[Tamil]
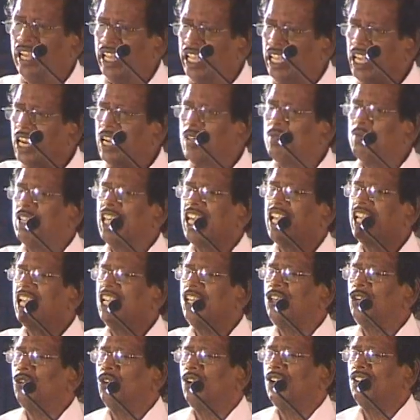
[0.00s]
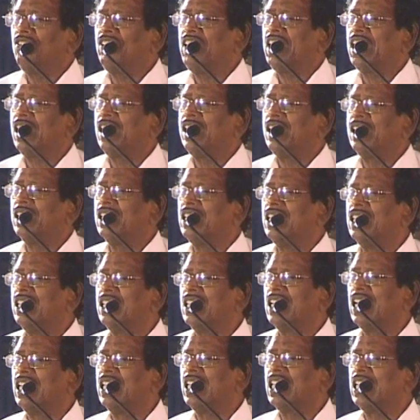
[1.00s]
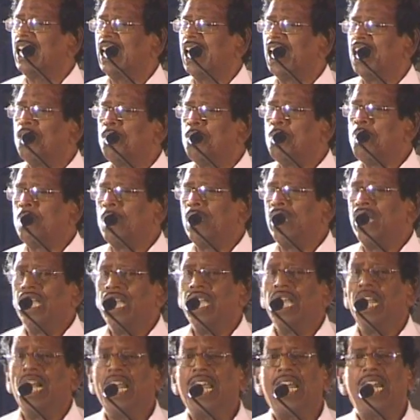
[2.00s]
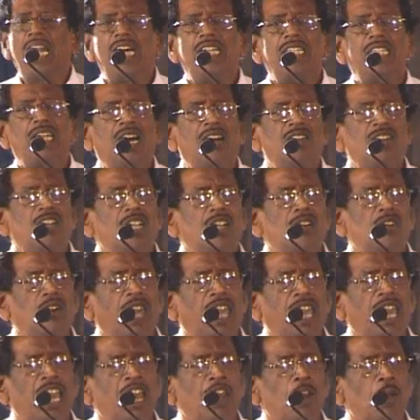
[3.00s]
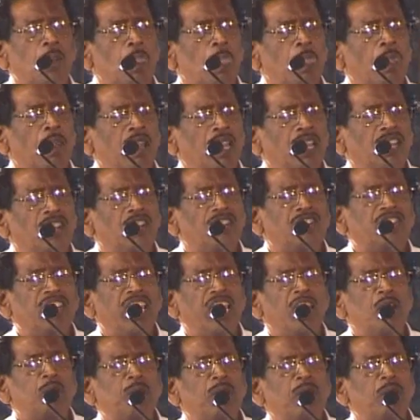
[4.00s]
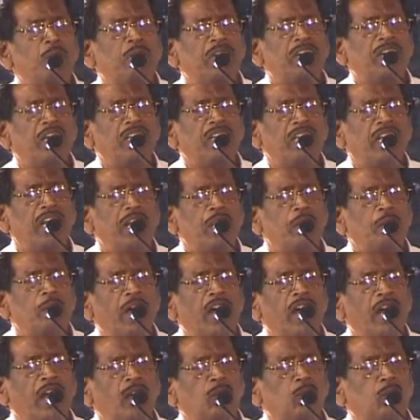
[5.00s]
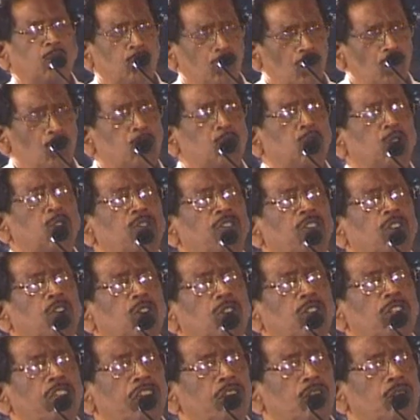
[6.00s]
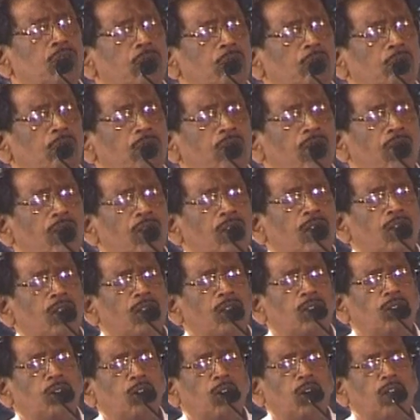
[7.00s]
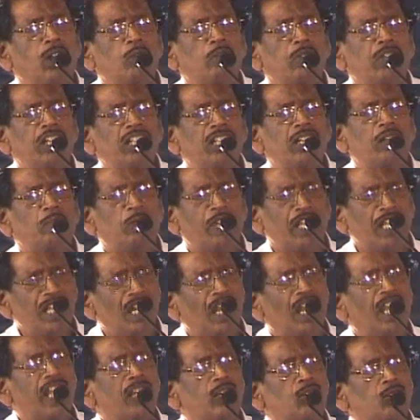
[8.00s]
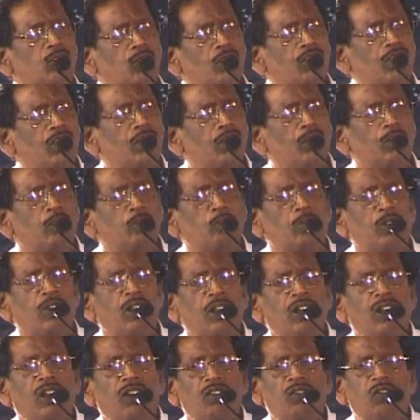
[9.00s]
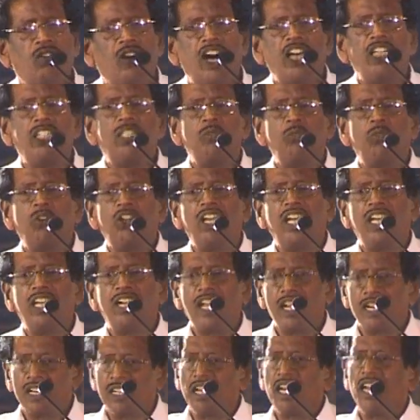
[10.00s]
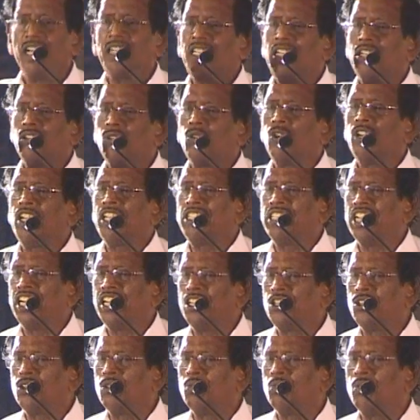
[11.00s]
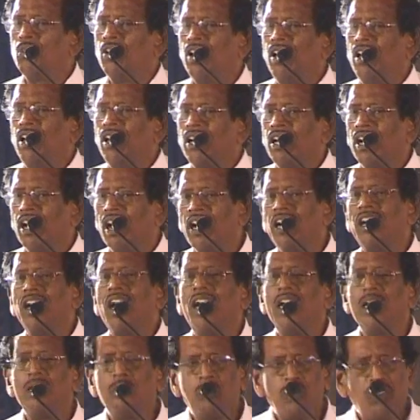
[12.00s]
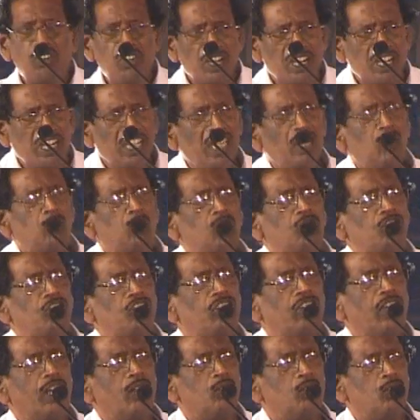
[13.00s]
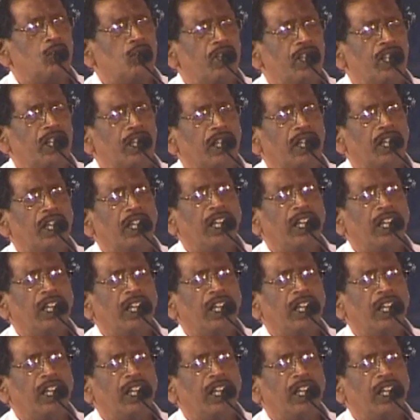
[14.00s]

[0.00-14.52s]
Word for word: நீங்களும் அதை ஏற்றுக்கொள்வீர்கள் என்று கருதுகிறேன் இளையராஜா அவர்களுடைய இசை எப்படிப்பட்டது தெரியுமா குயில் கூவிக்கொண்டிருக்கும் கோலம் மிகுந்த மயில் ஆடிக்கொண்டிருக்கும் வாசமுடைய நற்காற்று குளிர்ந்தடிக்கும் கண்ணாடி போன்ற நீர் ஊற்றுக்கள் உண்டு